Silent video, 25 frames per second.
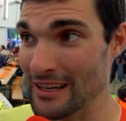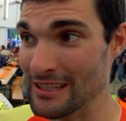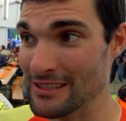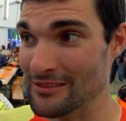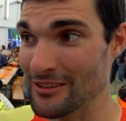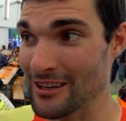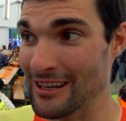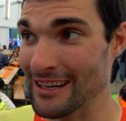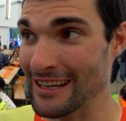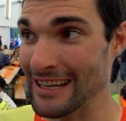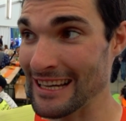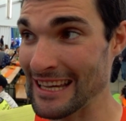Es
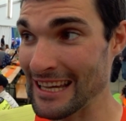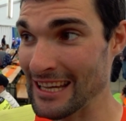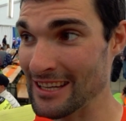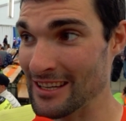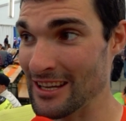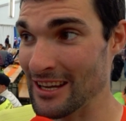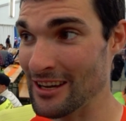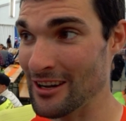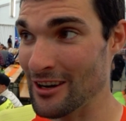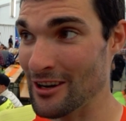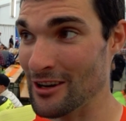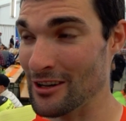war
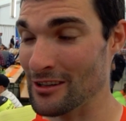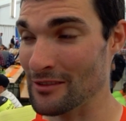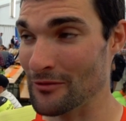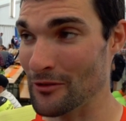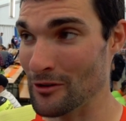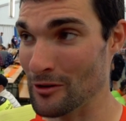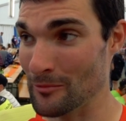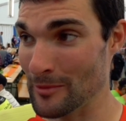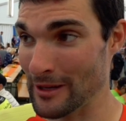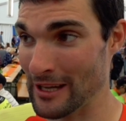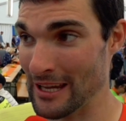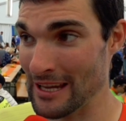richtig hart
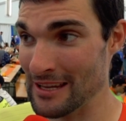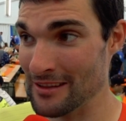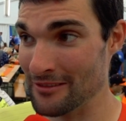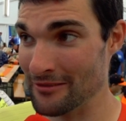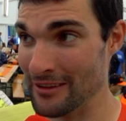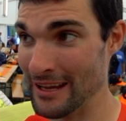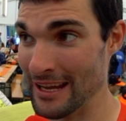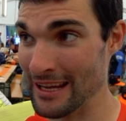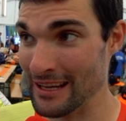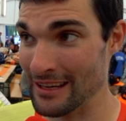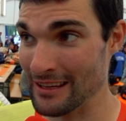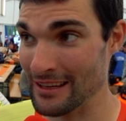von Beginn
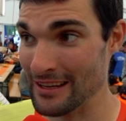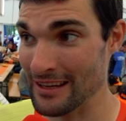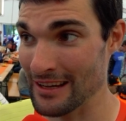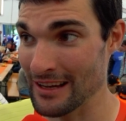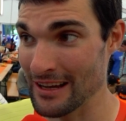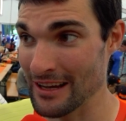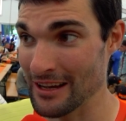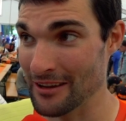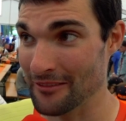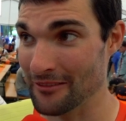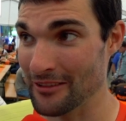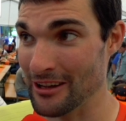weg.
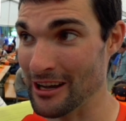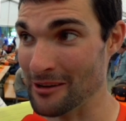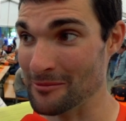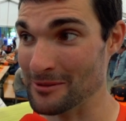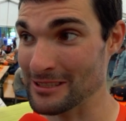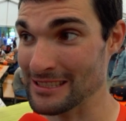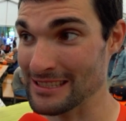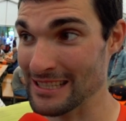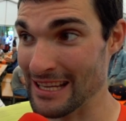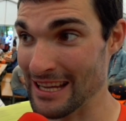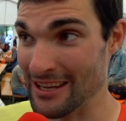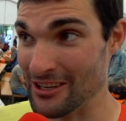Wir
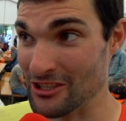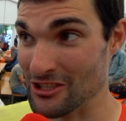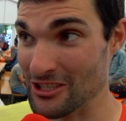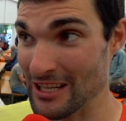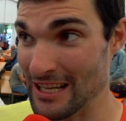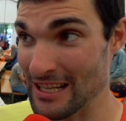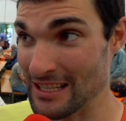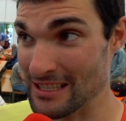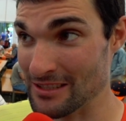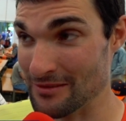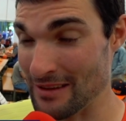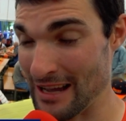haben sehr
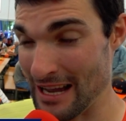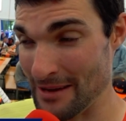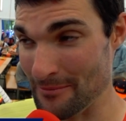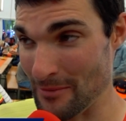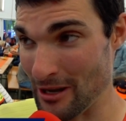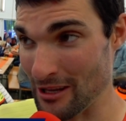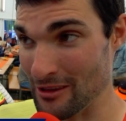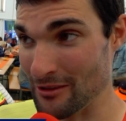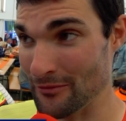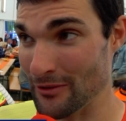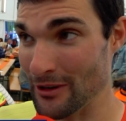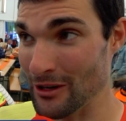schnell zwei
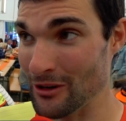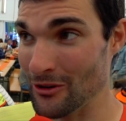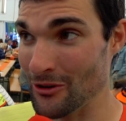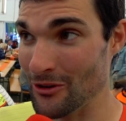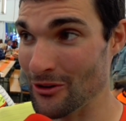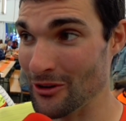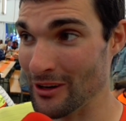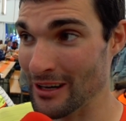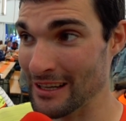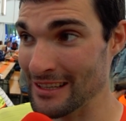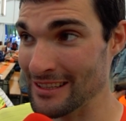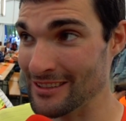Mann
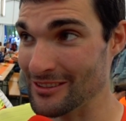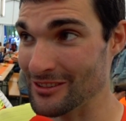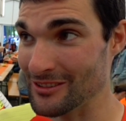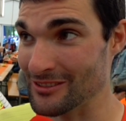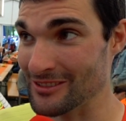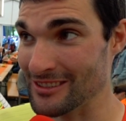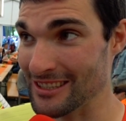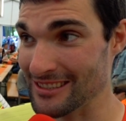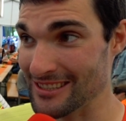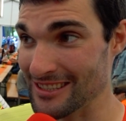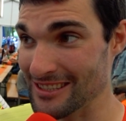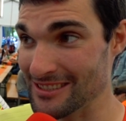verloren
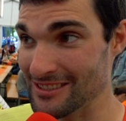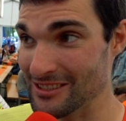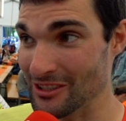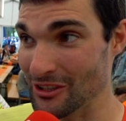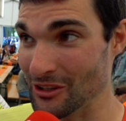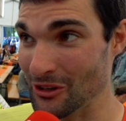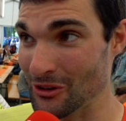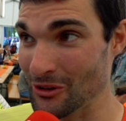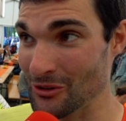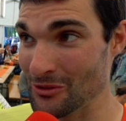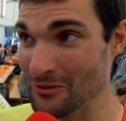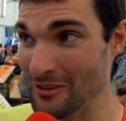und das ist der
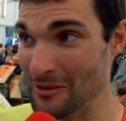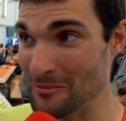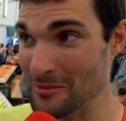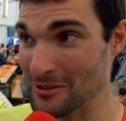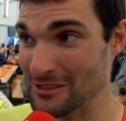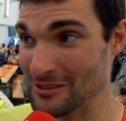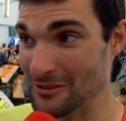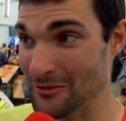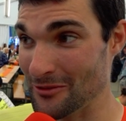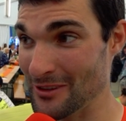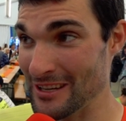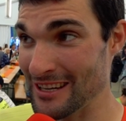Grund, wenn
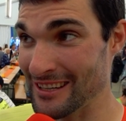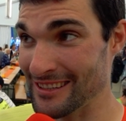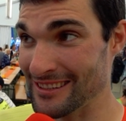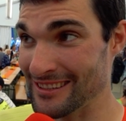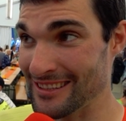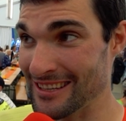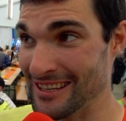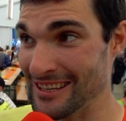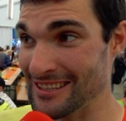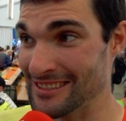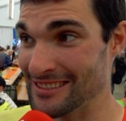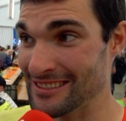man zu
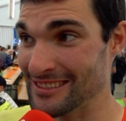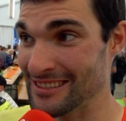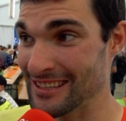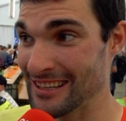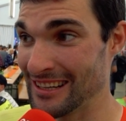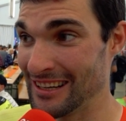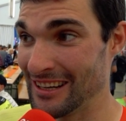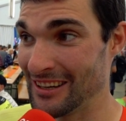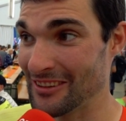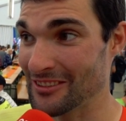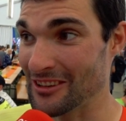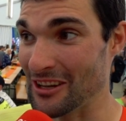viert ist,
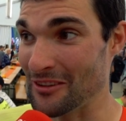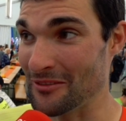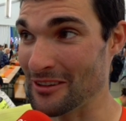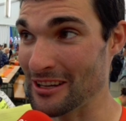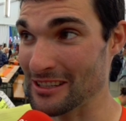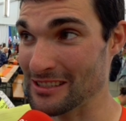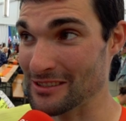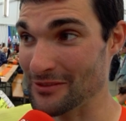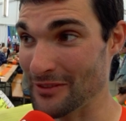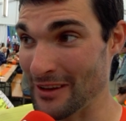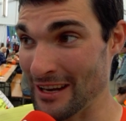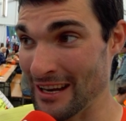dann
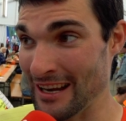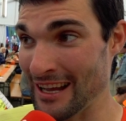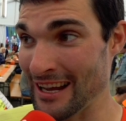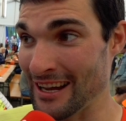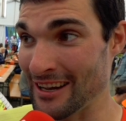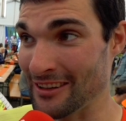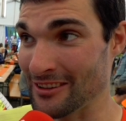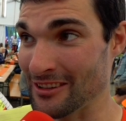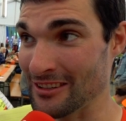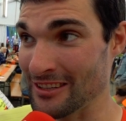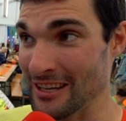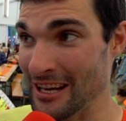wird es viel
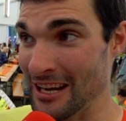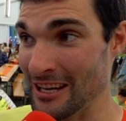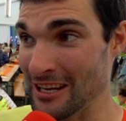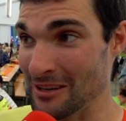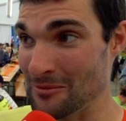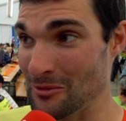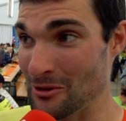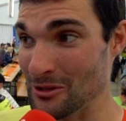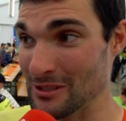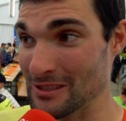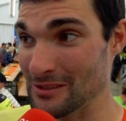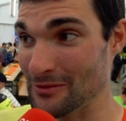härter.
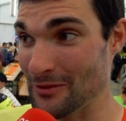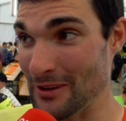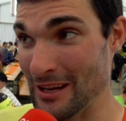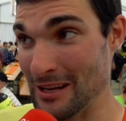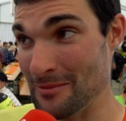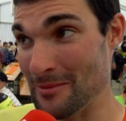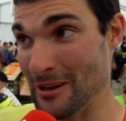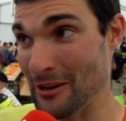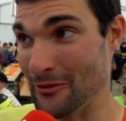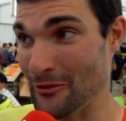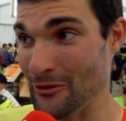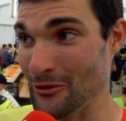Jeder muss
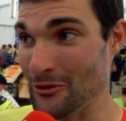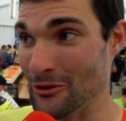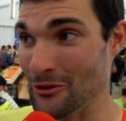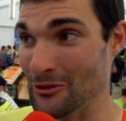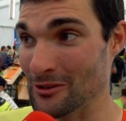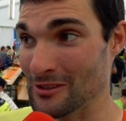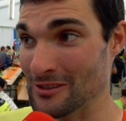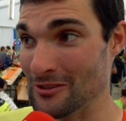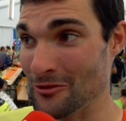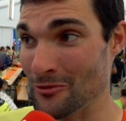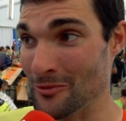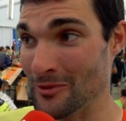viel mehr
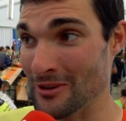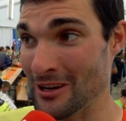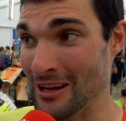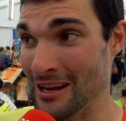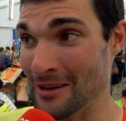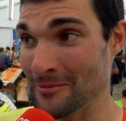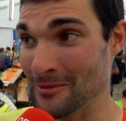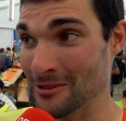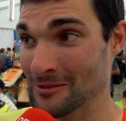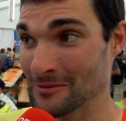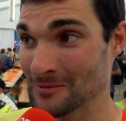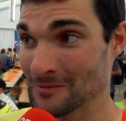Führung
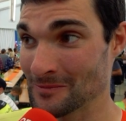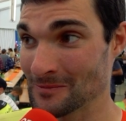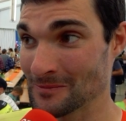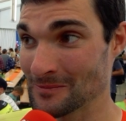übernehmen.